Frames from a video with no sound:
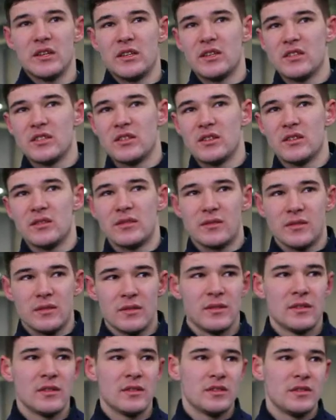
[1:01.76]
конечно,
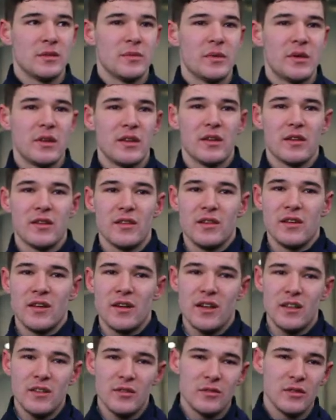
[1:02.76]
соперник не
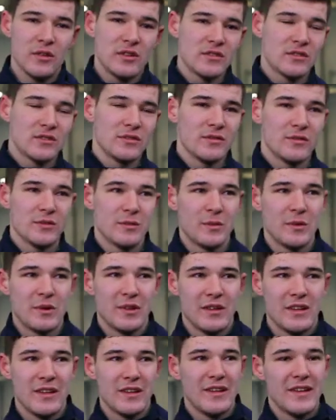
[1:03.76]
грант, в принципе,
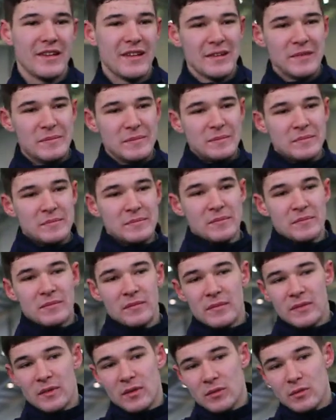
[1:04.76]
футбола.
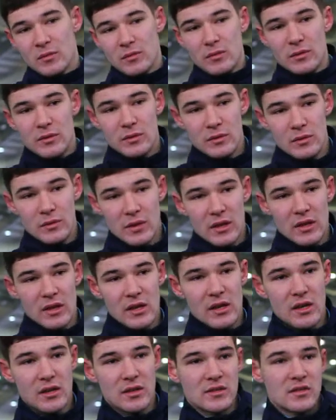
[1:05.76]
Ну, а
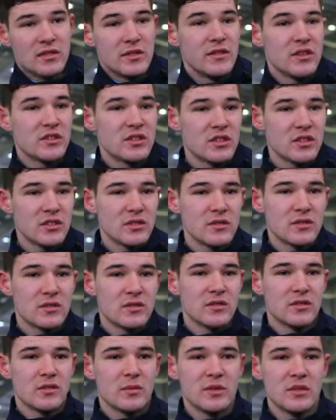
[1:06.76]
так совершенствовать
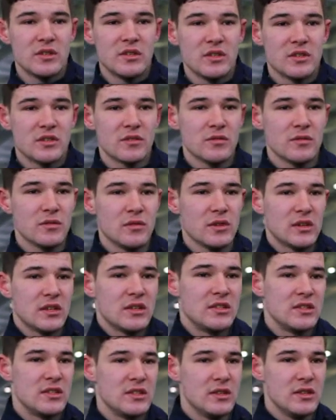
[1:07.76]
свое мастерство,
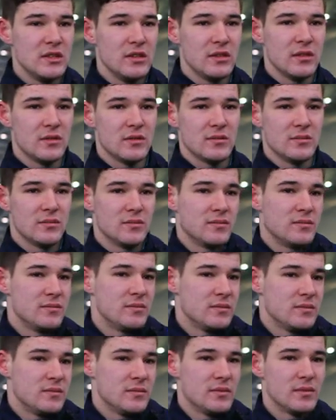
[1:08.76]
расти,
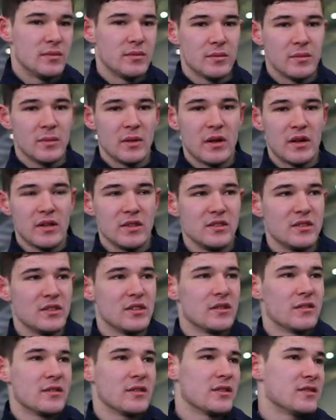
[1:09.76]

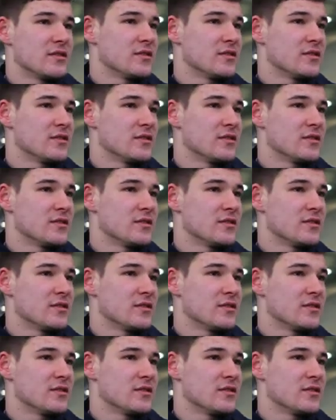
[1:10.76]
прогрессировать.